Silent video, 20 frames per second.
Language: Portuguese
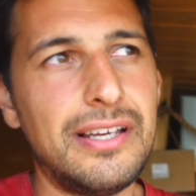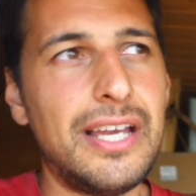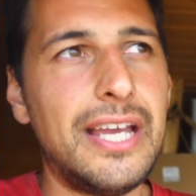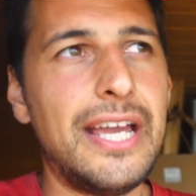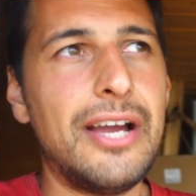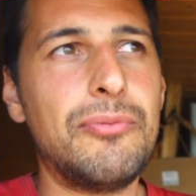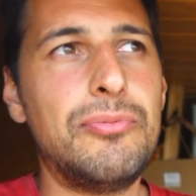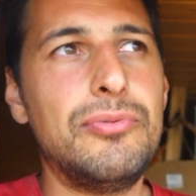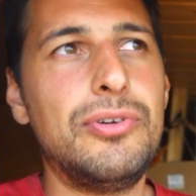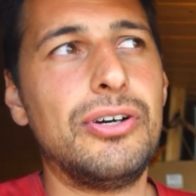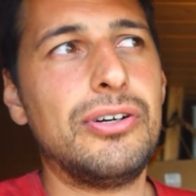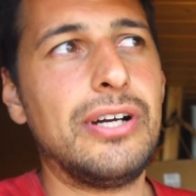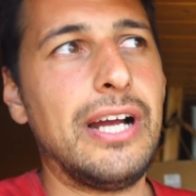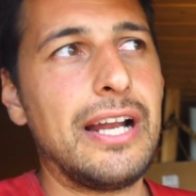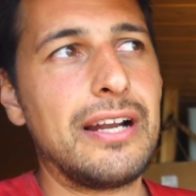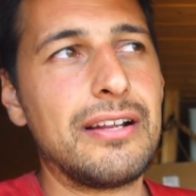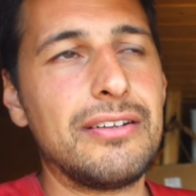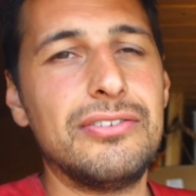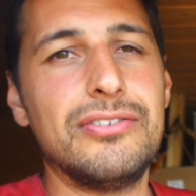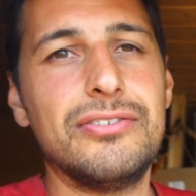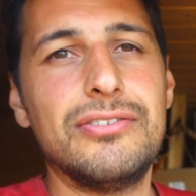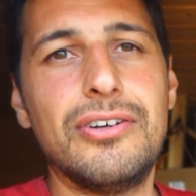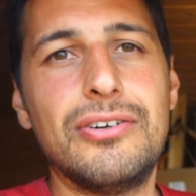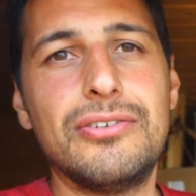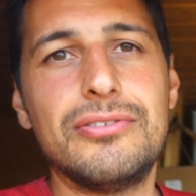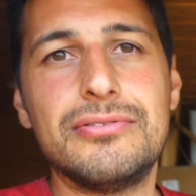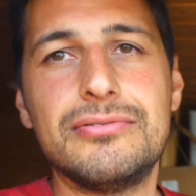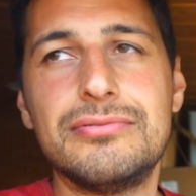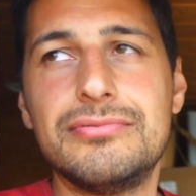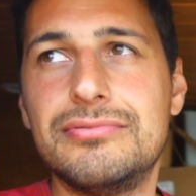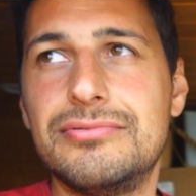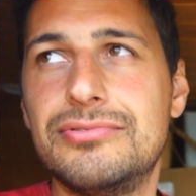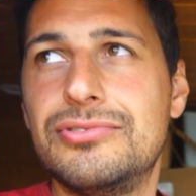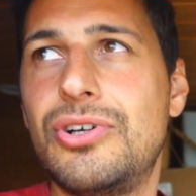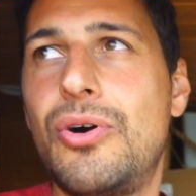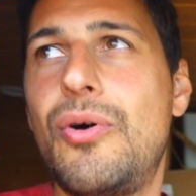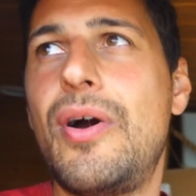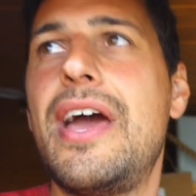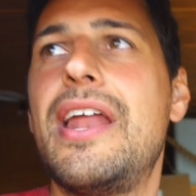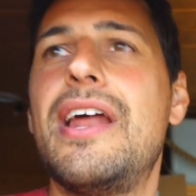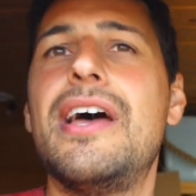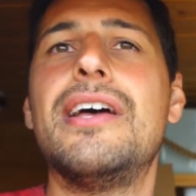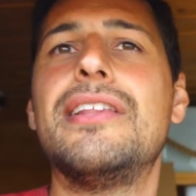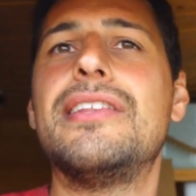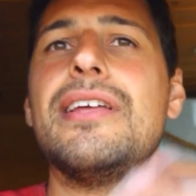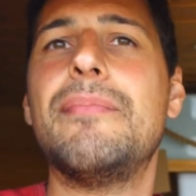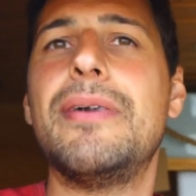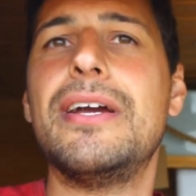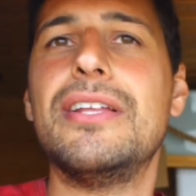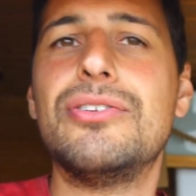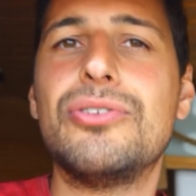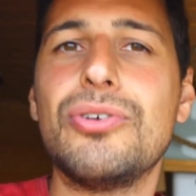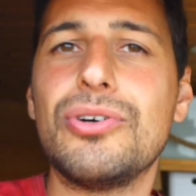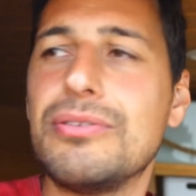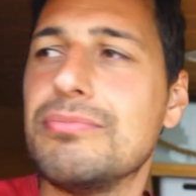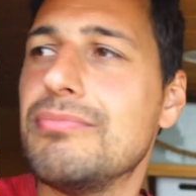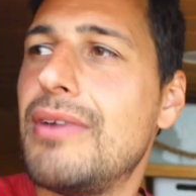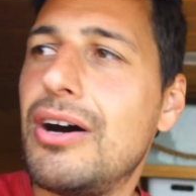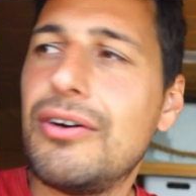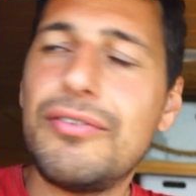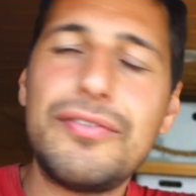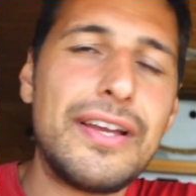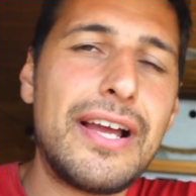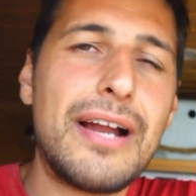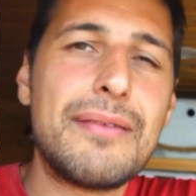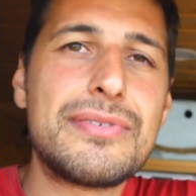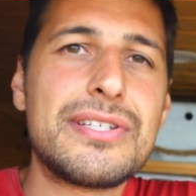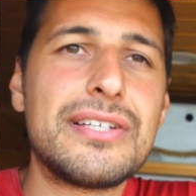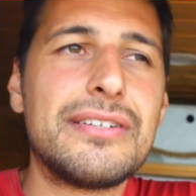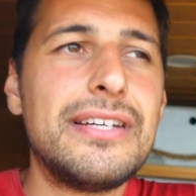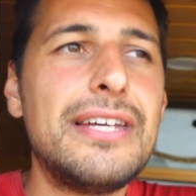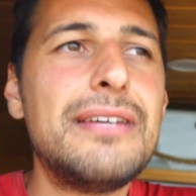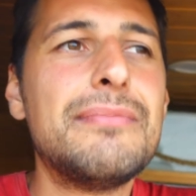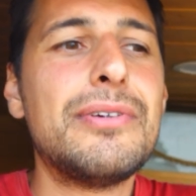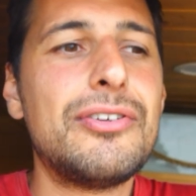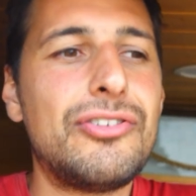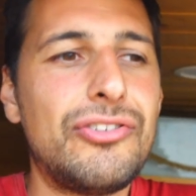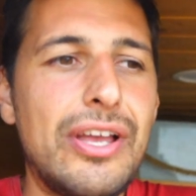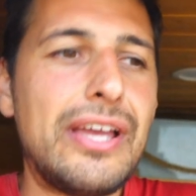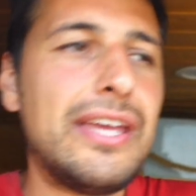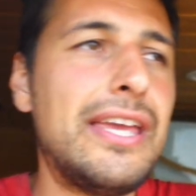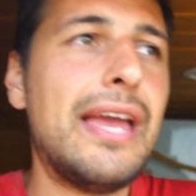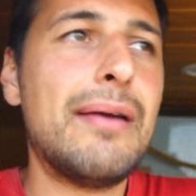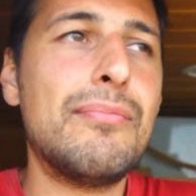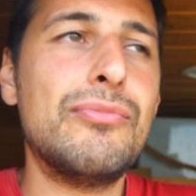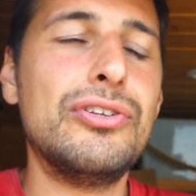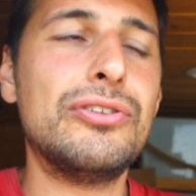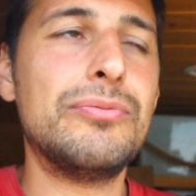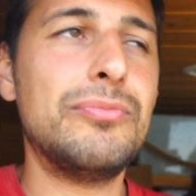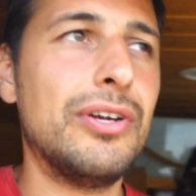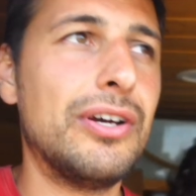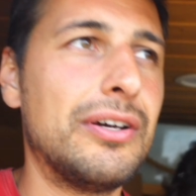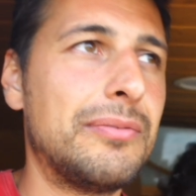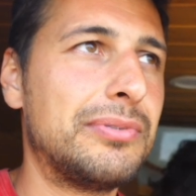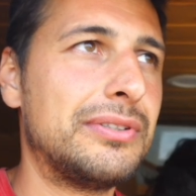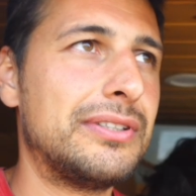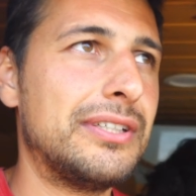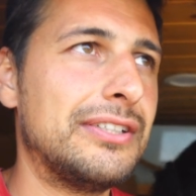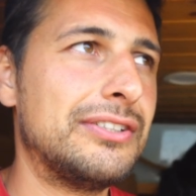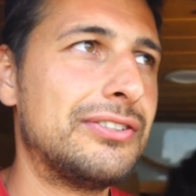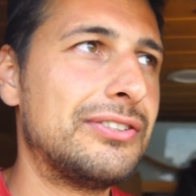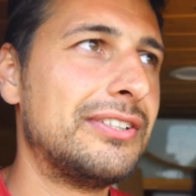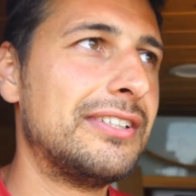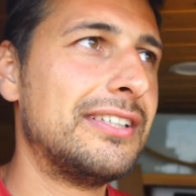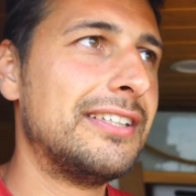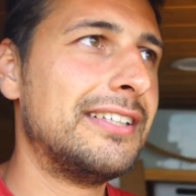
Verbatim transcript: É um melhor lugar. Não, não era também todo mal ficarmos ali, mas aqui é muito melhor, portanto.